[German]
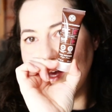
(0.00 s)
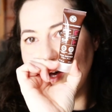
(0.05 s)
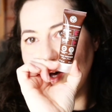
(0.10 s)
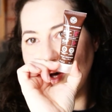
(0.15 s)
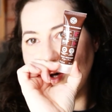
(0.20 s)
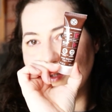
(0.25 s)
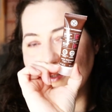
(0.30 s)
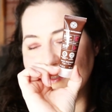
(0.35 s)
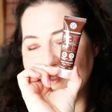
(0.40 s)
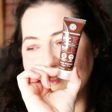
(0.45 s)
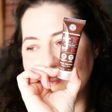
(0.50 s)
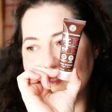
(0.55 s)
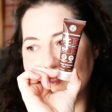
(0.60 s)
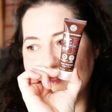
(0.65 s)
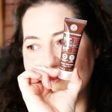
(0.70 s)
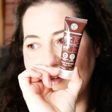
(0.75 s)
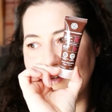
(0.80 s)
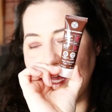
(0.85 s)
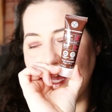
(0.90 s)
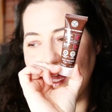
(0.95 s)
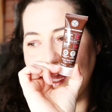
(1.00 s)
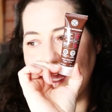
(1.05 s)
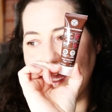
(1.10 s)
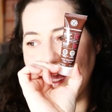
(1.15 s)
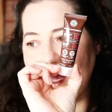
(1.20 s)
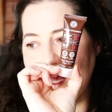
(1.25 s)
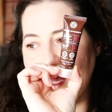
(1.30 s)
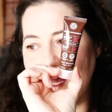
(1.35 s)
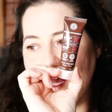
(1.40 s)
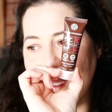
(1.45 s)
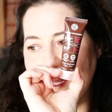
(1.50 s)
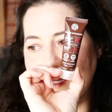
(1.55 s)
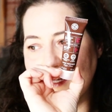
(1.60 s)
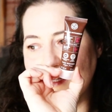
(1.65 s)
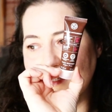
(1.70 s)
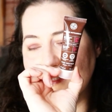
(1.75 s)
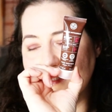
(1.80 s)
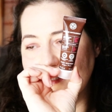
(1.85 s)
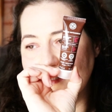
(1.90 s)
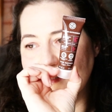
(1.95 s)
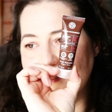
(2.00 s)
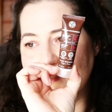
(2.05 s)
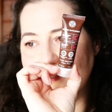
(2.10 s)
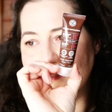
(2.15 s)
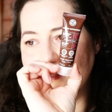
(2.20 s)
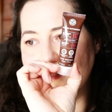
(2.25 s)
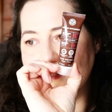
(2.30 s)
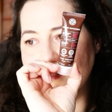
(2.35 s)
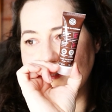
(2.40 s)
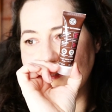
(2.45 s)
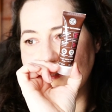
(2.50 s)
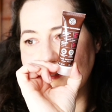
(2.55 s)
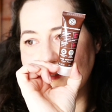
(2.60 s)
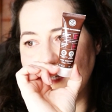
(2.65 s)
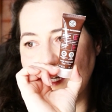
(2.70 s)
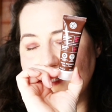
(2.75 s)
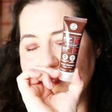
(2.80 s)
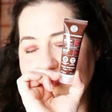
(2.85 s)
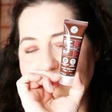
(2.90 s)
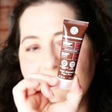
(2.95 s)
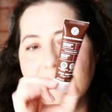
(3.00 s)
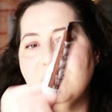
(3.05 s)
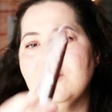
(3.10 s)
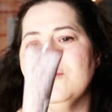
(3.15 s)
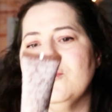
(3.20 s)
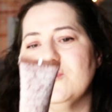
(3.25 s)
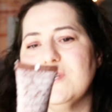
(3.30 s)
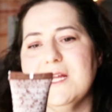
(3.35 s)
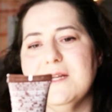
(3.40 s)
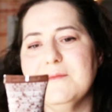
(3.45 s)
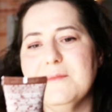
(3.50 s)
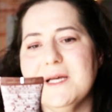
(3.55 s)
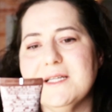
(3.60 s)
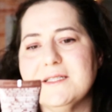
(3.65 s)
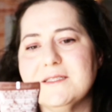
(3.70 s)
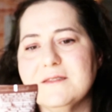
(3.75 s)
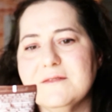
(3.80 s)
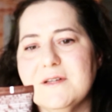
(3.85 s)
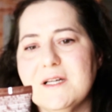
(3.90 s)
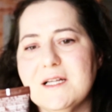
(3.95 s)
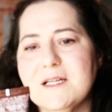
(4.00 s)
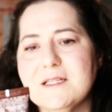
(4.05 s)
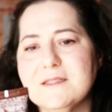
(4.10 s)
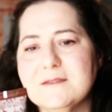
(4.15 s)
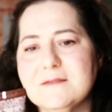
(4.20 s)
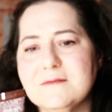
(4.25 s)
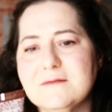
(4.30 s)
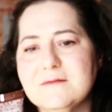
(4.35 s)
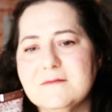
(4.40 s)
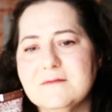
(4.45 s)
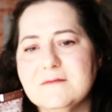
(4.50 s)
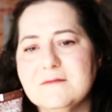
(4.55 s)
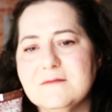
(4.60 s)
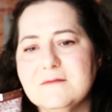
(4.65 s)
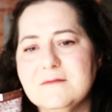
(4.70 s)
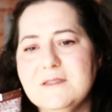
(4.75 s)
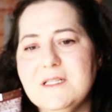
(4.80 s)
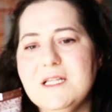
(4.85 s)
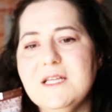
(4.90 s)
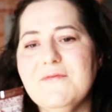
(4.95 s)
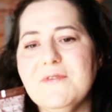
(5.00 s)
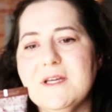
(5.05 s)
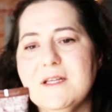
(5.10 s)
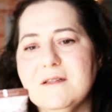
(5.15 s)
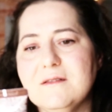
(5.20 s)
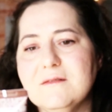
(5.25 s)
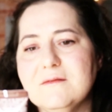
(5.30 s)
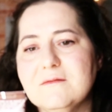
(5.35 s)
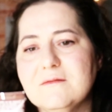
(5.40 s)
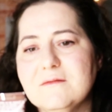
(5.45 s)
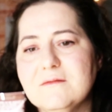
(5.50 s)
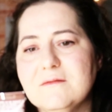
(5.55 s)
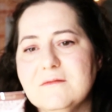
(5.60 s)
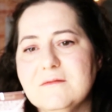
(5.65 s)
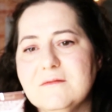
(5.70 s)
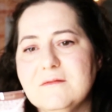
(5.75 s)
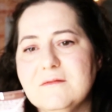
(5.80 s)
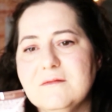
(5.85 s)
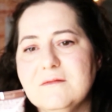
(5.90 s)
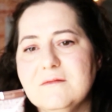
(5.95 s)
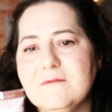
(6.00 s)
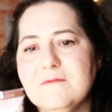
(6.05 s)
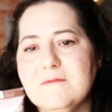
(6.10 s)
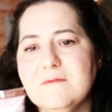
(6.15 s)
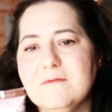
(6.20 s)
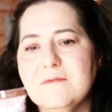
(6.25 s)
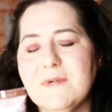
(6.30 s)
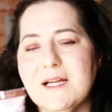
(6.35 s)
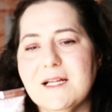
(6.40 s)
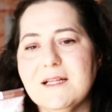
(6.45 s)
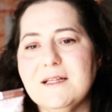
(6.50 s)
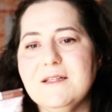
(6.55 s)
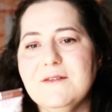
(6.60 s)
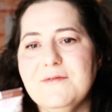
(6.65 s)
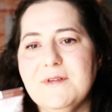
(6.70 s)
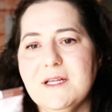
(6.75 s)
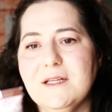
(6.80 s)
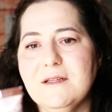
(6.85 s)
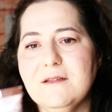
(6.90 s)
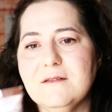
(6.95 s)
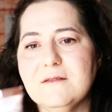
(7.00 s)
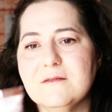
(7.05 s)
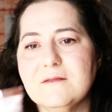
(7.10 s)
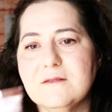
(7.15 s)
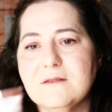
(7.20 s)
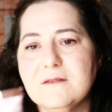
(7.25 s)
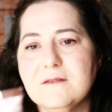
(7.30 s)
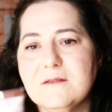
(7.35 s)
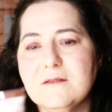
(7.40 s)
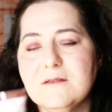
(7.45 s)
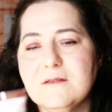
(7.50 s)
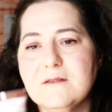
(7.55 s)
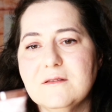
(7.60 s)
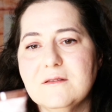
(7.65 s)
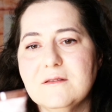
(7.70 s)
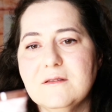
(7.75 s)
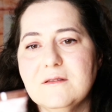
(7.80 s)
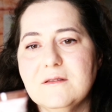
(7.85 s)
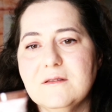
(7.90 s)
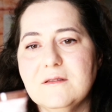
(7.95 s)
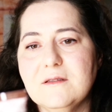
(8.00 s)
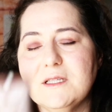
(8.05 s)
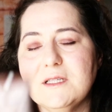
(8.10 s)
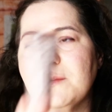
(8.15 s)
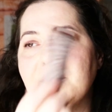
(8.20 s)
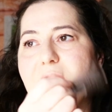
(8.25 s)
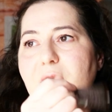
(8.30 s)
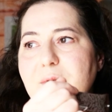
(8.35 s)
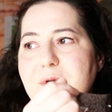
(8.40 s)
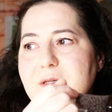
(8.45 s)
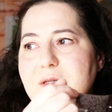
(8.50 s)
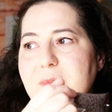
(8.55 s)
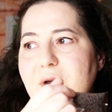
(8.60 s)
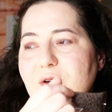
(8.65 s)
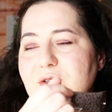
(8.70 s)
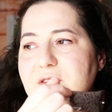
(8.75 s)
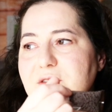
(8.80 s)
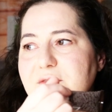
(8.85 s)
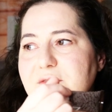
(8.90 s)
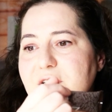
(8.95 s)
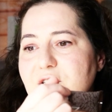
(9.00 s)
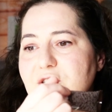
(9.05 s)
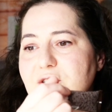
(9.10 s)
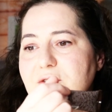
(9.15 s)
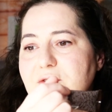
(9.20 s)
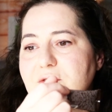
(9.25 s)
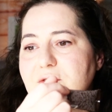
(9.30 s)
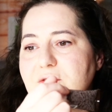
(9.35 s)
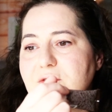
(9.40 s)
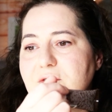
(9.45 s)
Und zwar eine, äh, ein Serum oder eine Maske war das. Leave-In. War das Leave-In? Ich habe es, glaube ich, immer ausgewaschen.